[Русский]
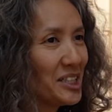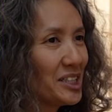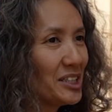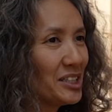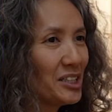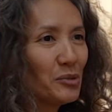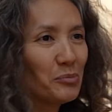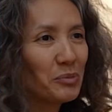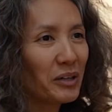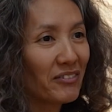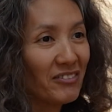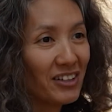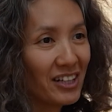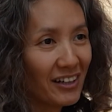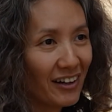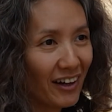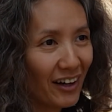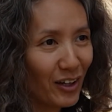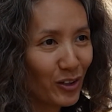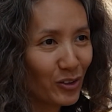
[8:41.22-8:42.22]
не
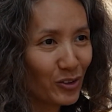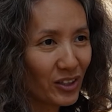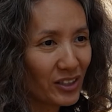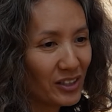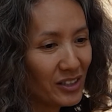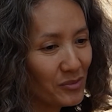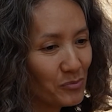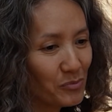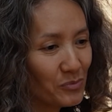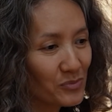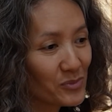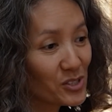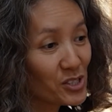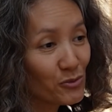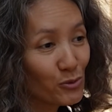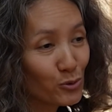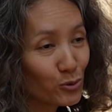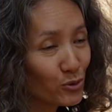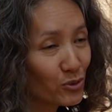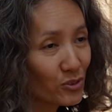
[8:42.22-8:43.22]
привлекают. Они
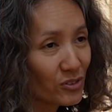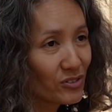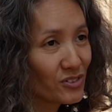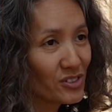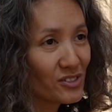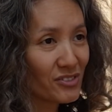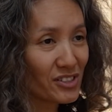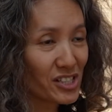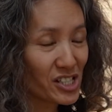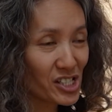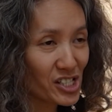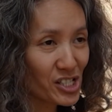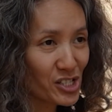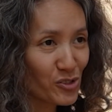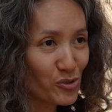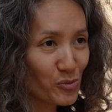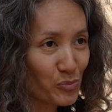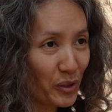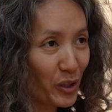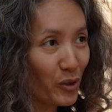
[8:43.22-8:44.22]
живут своей
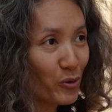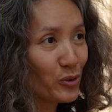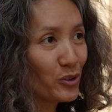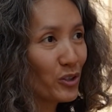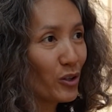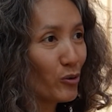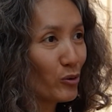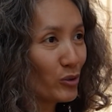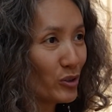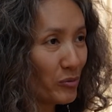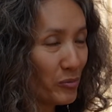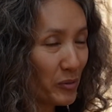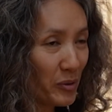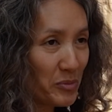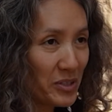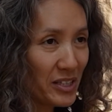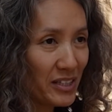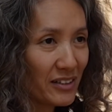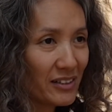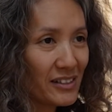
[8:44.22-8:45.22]
жизнью, приходит какой-то
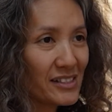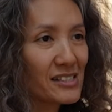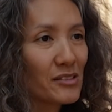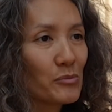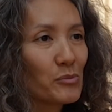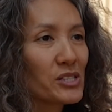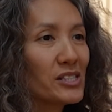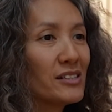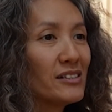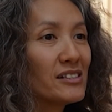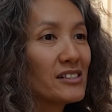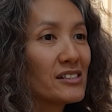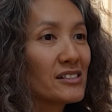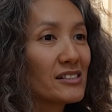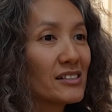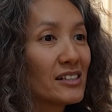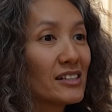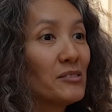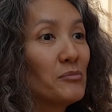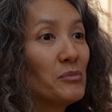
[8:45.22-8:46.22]
момент, и самцы
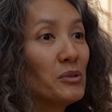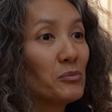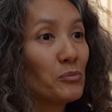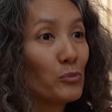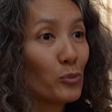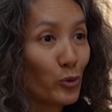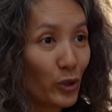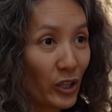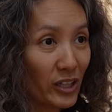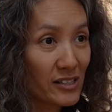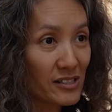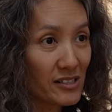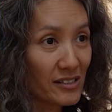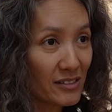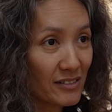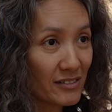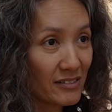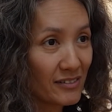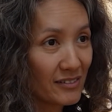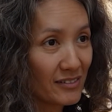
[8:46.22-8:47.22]
за ними борются.
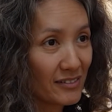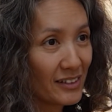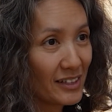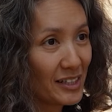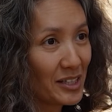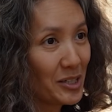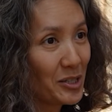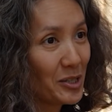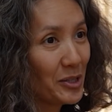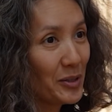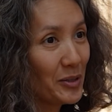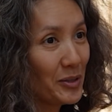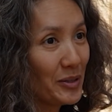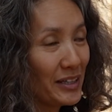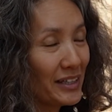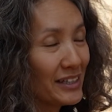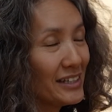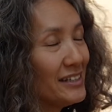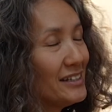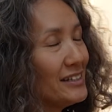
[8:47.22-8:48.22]

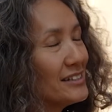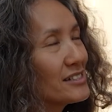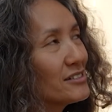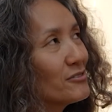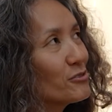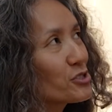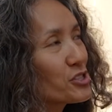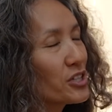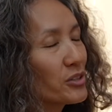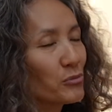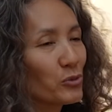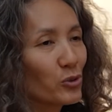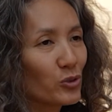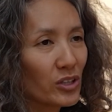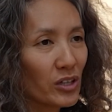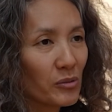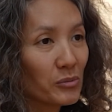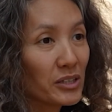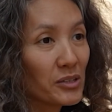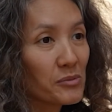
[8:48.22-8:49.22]
И девушки
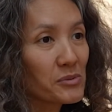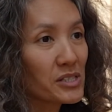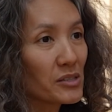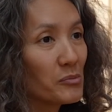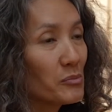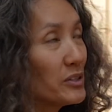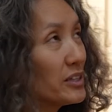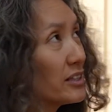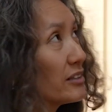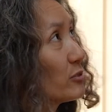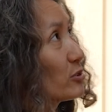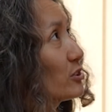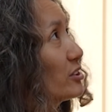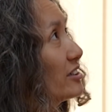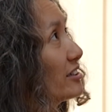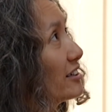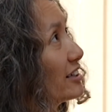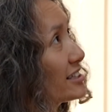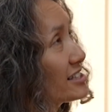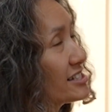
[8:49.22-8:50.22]
многие об этом забыли. Вот
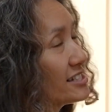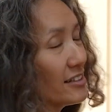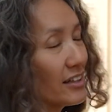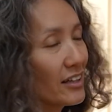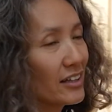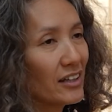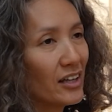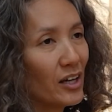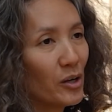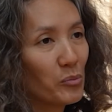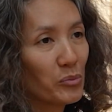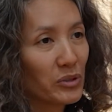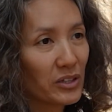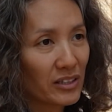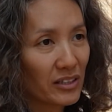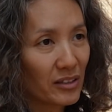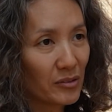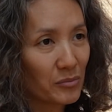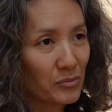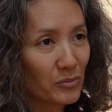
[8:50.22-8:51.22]
эта картина, она об
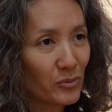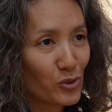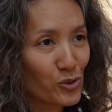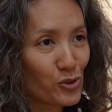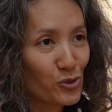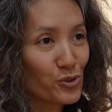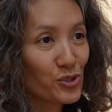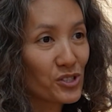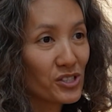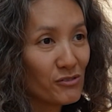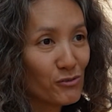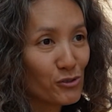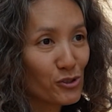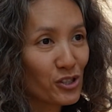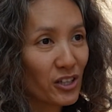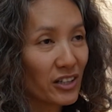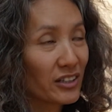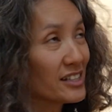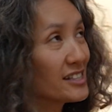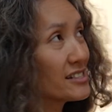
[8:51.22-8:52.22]
этом. То, есть что
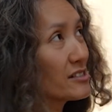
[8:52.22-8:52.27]
девушка, она